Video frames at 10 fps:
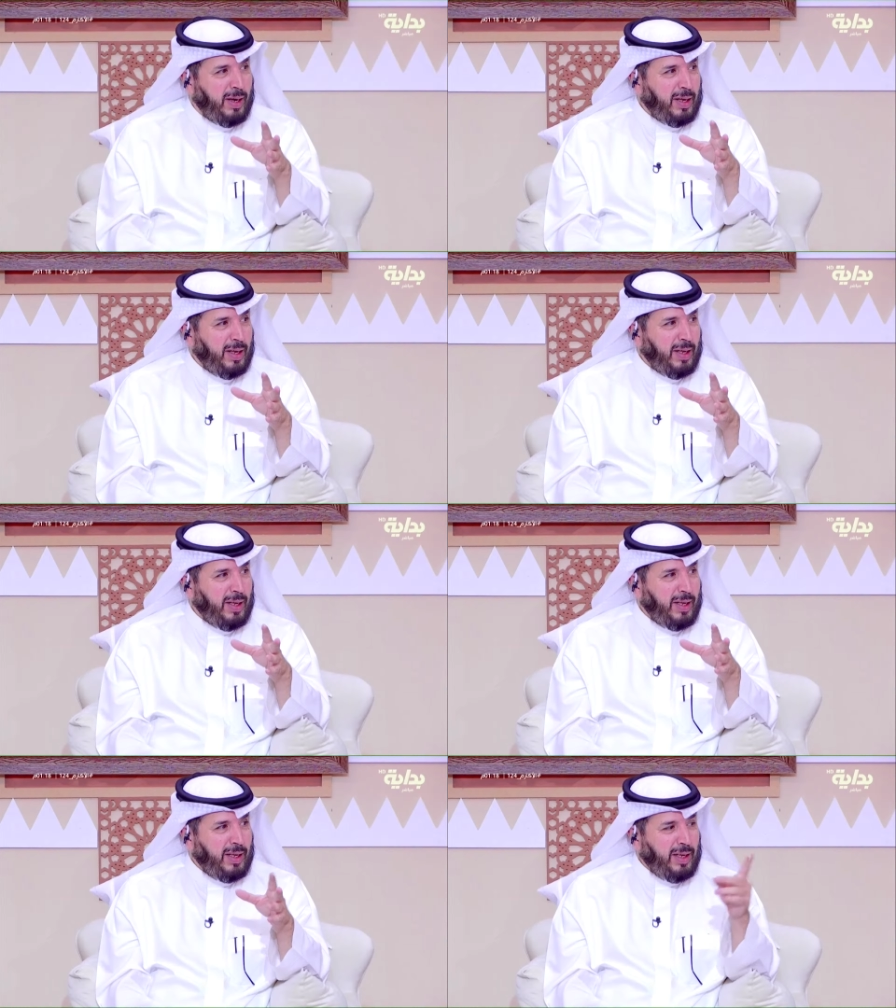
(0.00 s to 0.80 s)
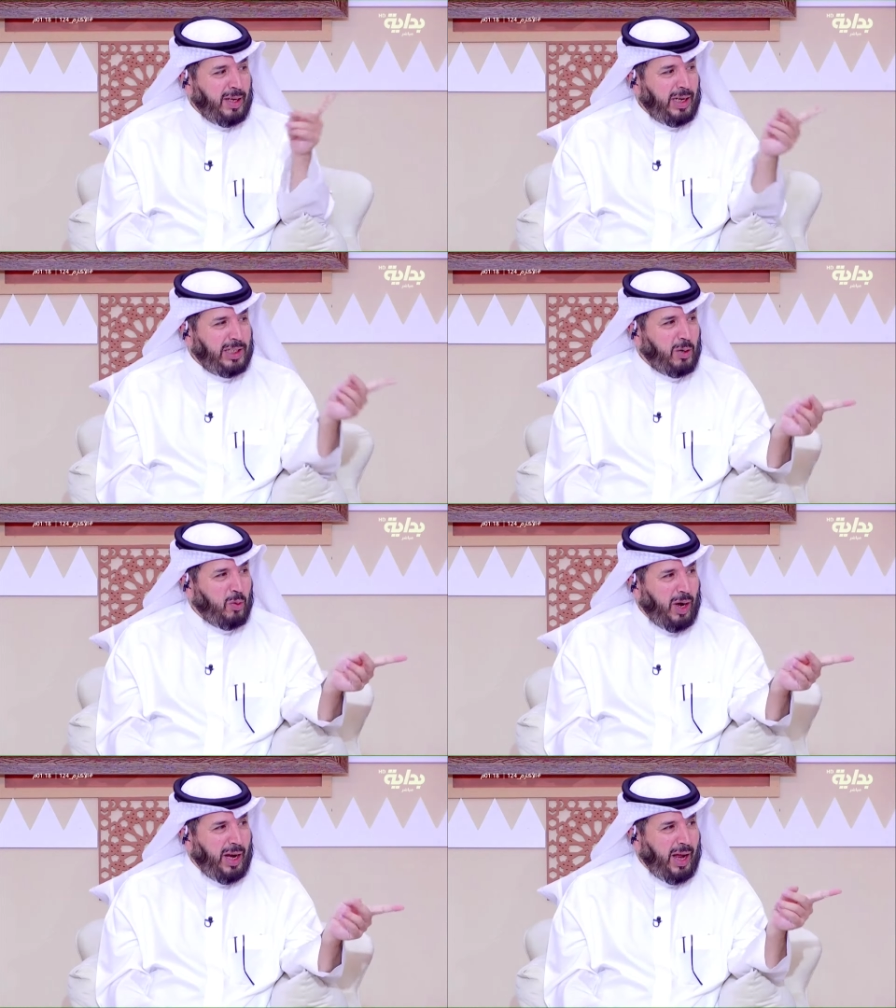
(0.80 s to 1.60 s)
إيه؟
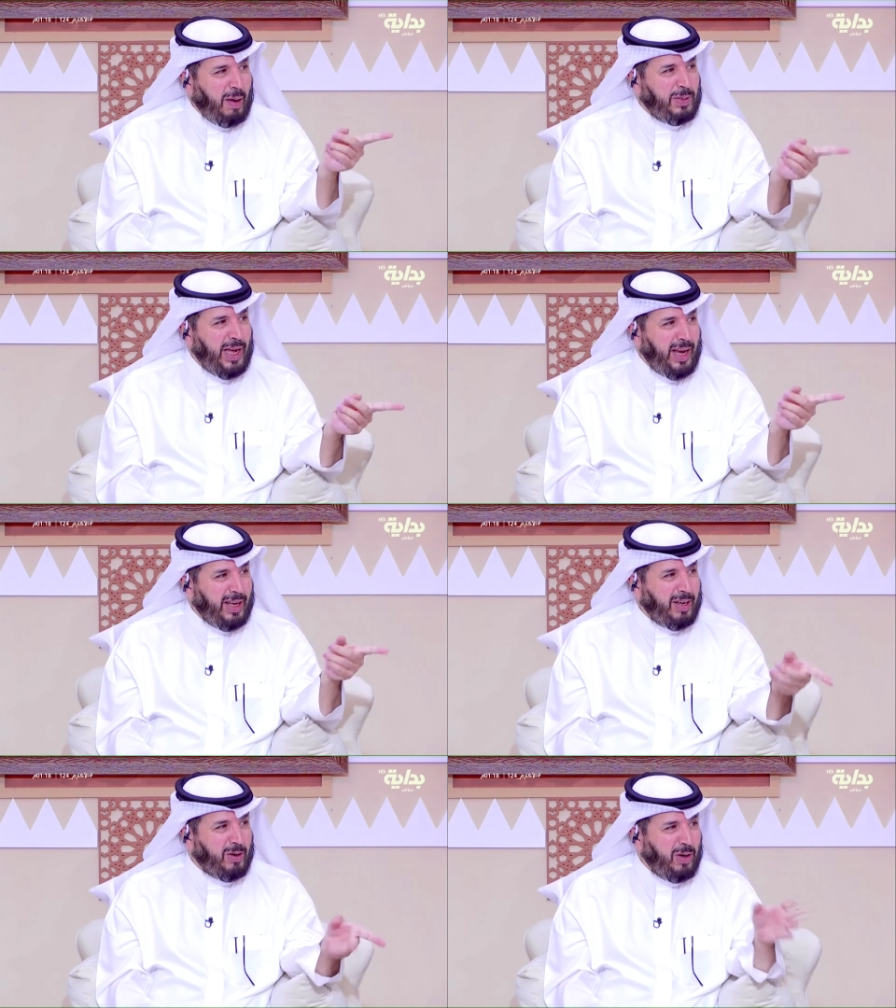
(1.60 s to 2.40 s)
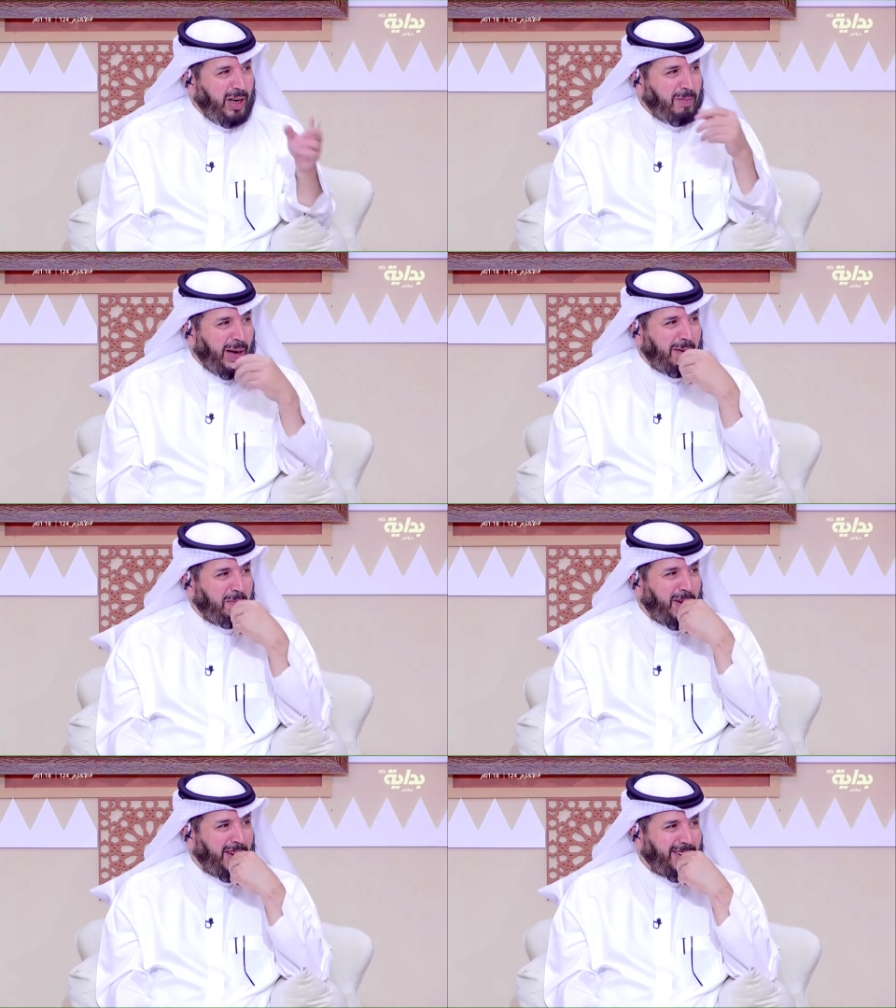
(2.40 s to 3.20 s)
الجوال ابدى لك كل
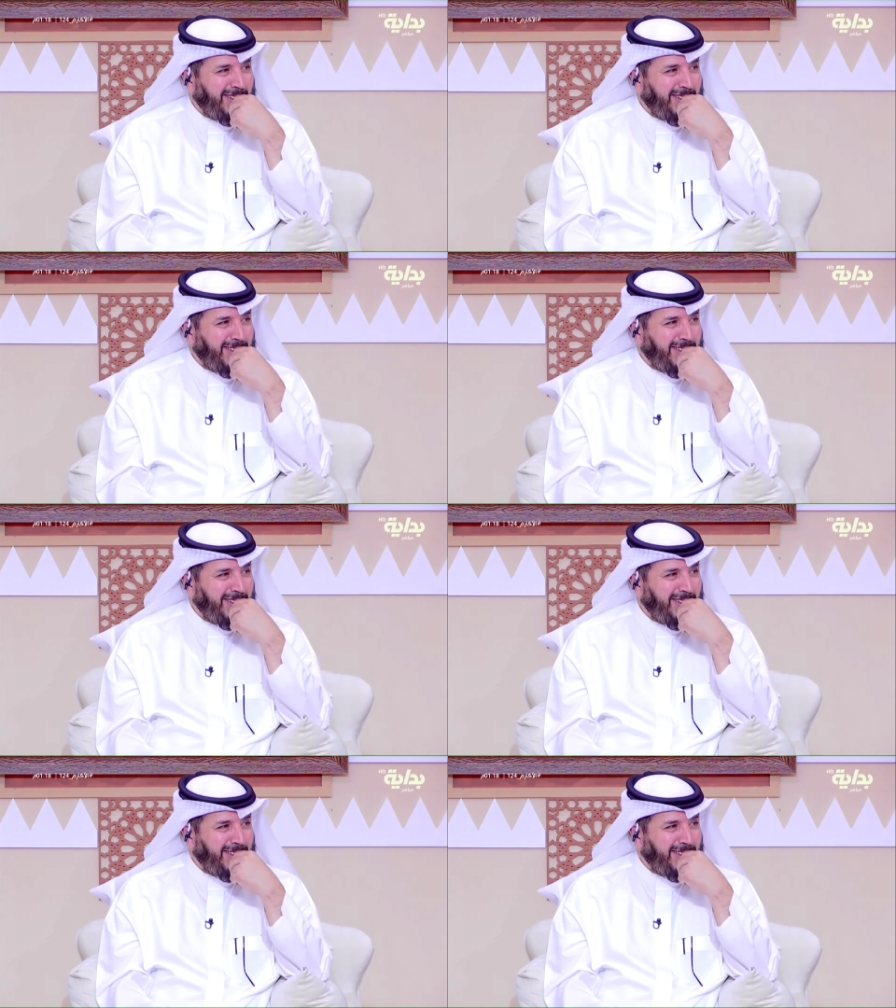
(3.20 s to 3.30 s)
المحبه يا طيب.